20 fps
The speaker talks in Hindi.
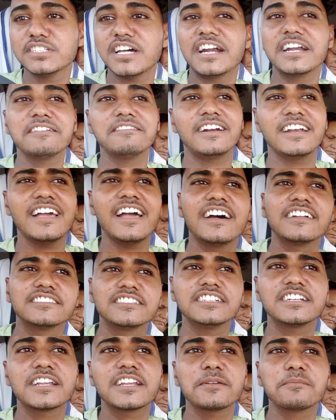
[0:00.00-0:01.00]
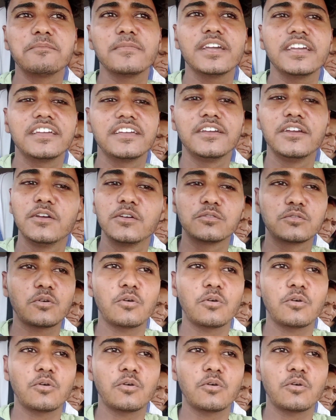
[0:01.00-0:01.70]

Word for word: मज़ा आने वाला है आज की ट्रिप में